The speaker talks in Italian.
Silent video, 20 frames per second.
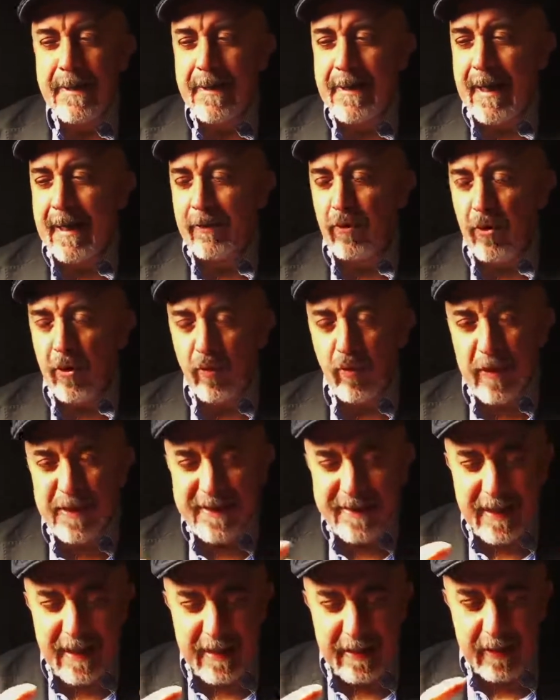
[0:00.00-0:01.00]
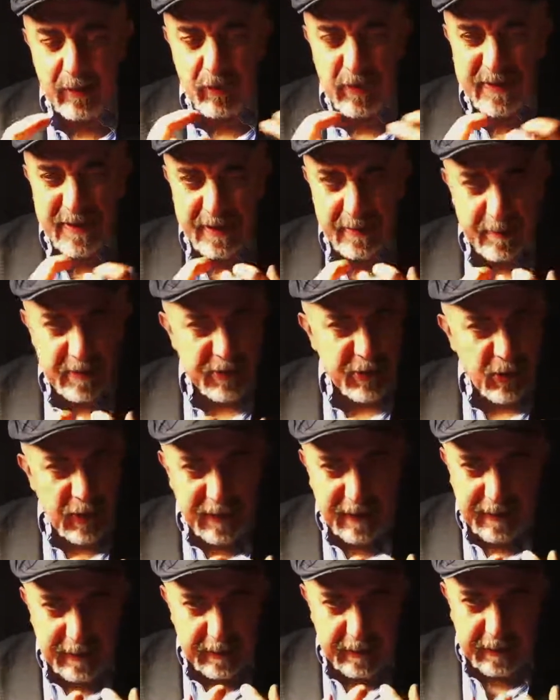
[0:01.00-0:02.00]
Ecco, in questa, in questa dimensione
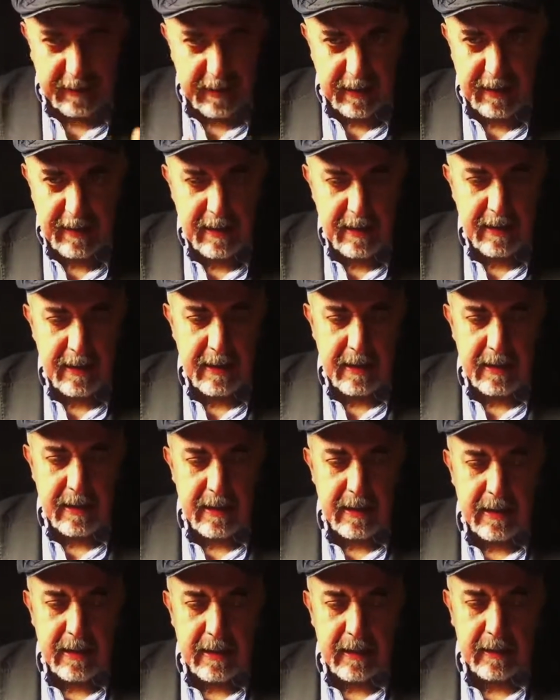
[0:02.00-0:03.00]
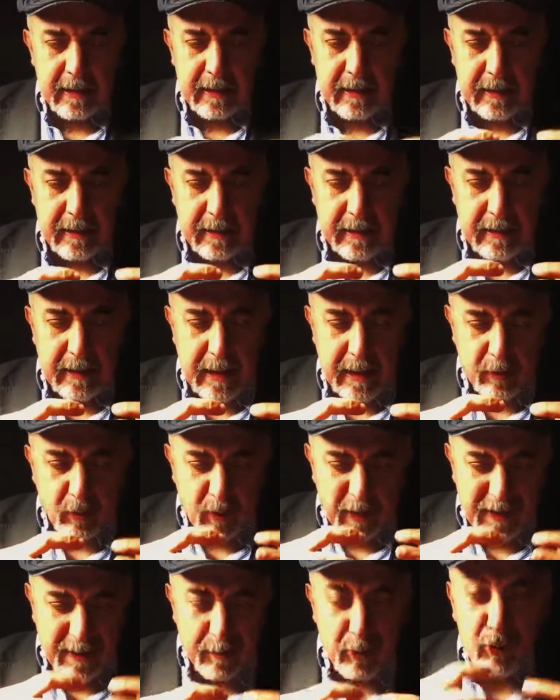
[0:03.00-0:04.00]
che, che, che, in
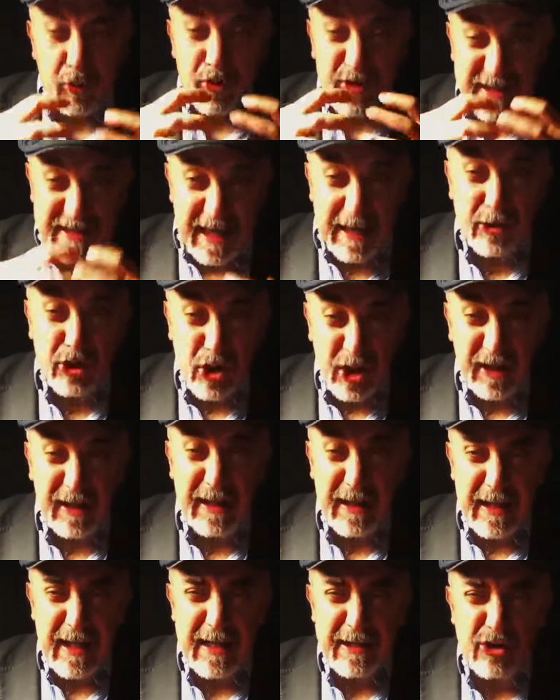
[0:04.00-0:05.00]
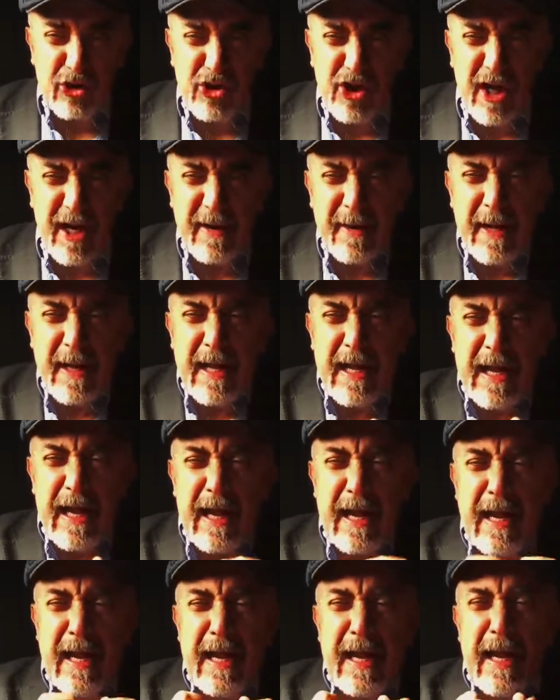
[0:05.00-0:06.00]
qualche modo schiaccia chi legge
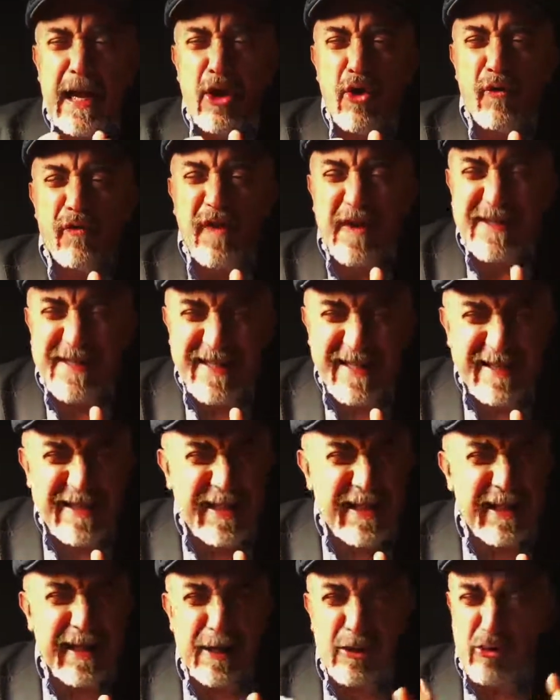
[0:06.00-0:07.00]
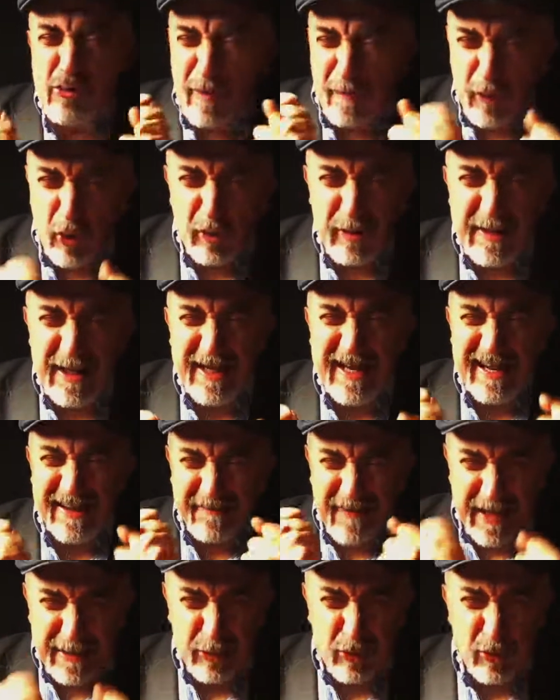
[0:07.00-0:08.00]
e, e lo fa sentire a sua volta
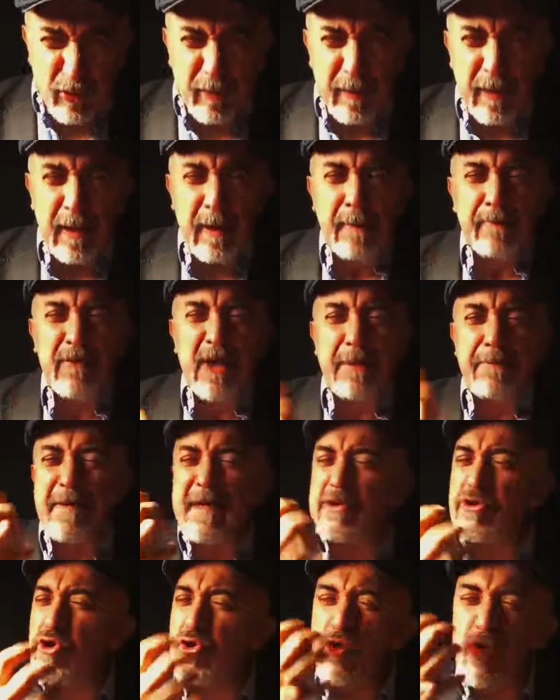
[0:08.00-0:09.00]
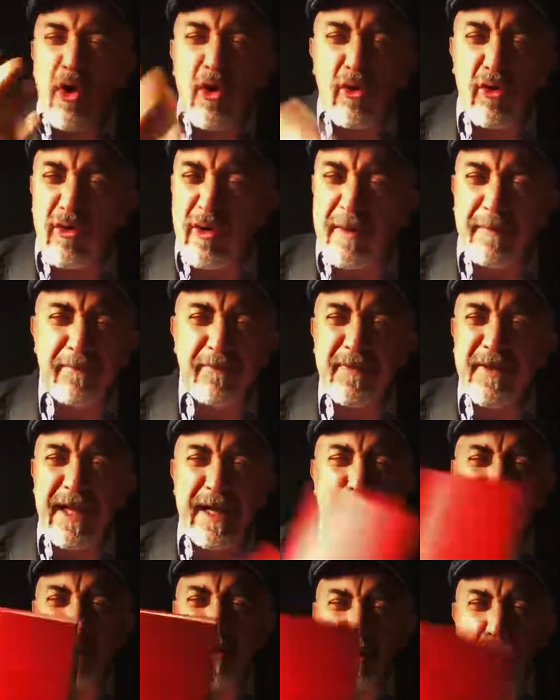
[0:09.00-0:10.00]
gravato del peso non delle
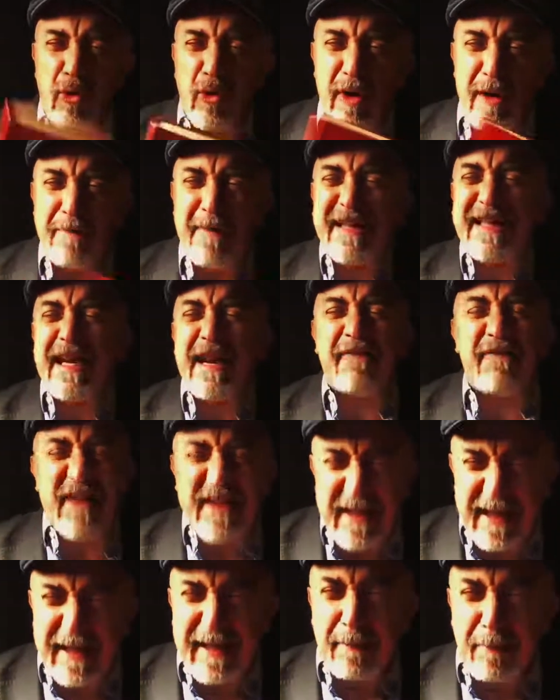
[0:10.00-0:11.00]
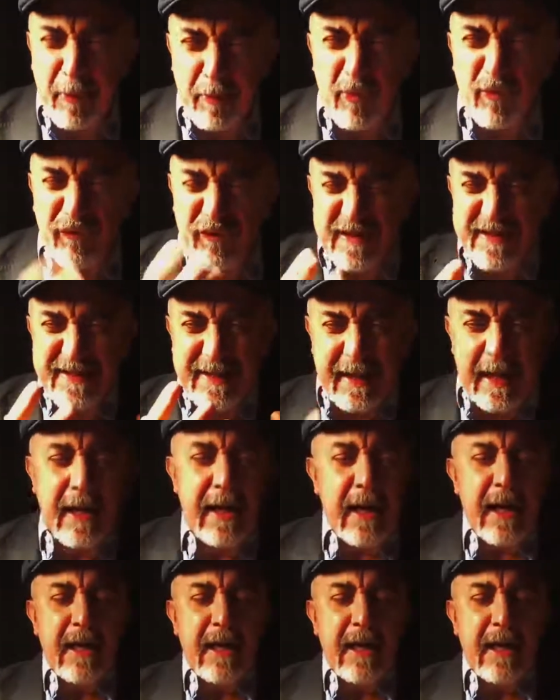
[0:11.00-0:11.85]
parole, ma della fatica proprio fisica.